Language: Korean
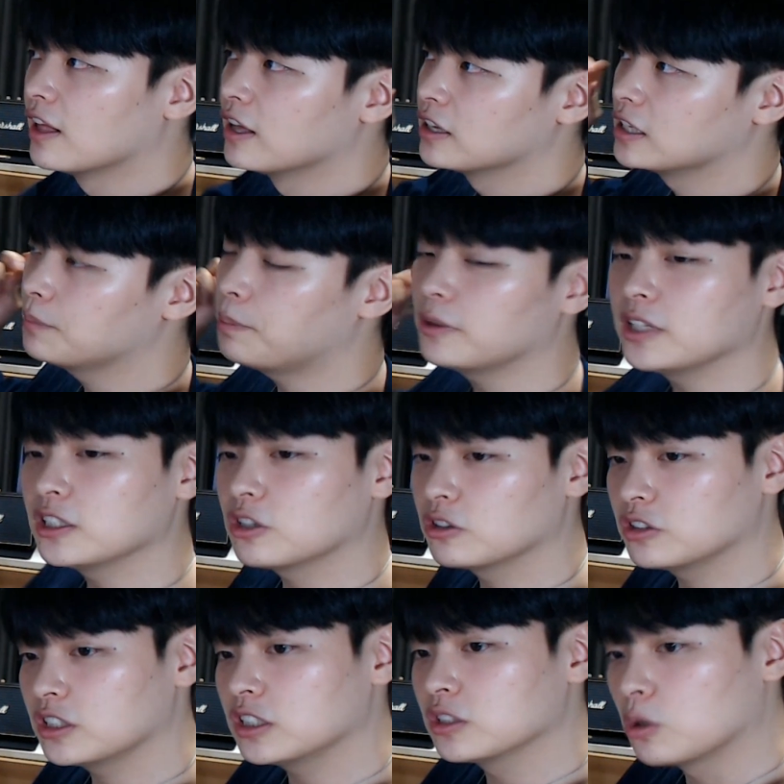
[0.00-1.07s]
이
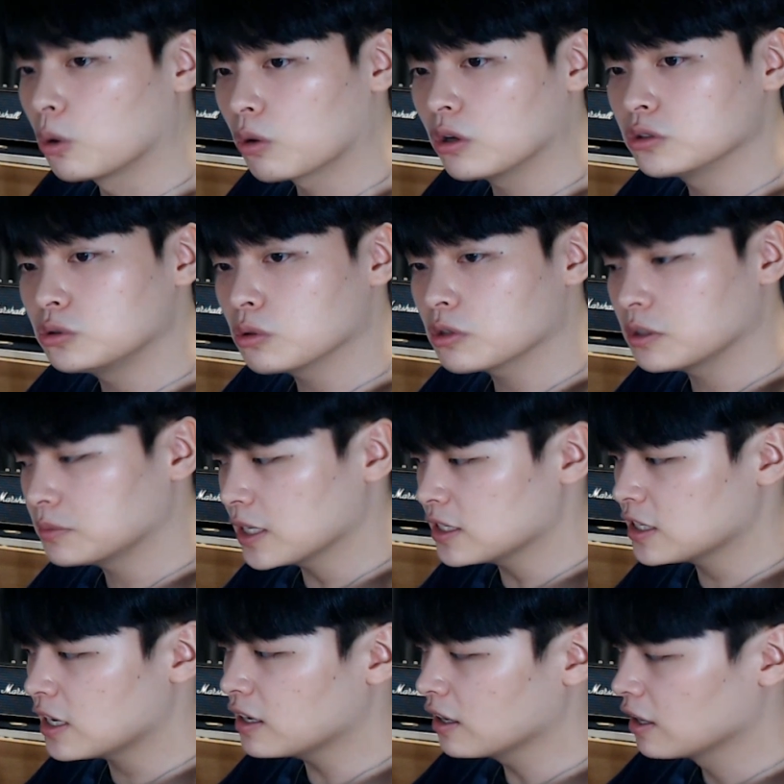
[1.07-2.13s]
편에서는 그런 조금 살짝